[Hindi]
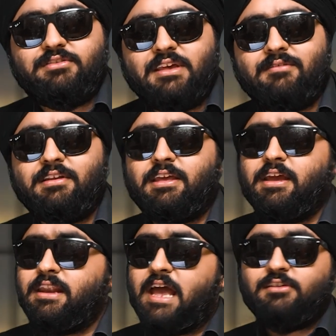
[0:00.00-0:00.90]
37
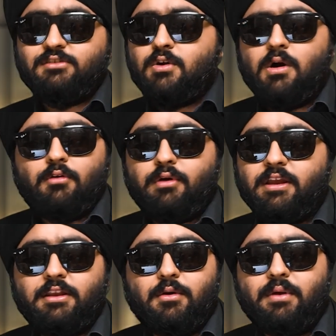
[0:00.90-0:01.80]
की एंड एज यू
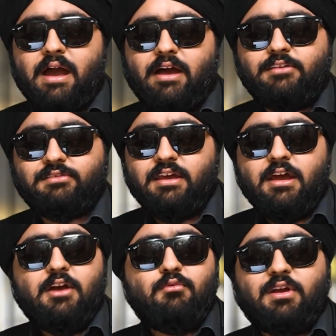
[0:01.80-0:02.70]
ऑलरेडी नो गाइस
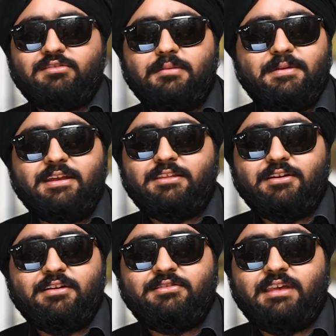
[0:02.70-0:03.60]
रसलमेनिया
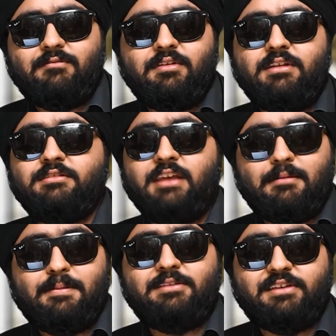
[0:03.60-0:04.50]
37
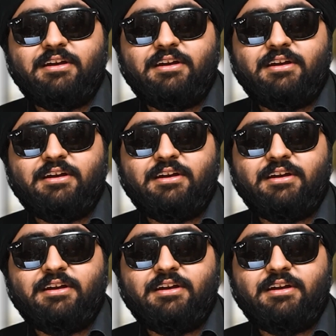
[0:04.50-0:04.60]
टेक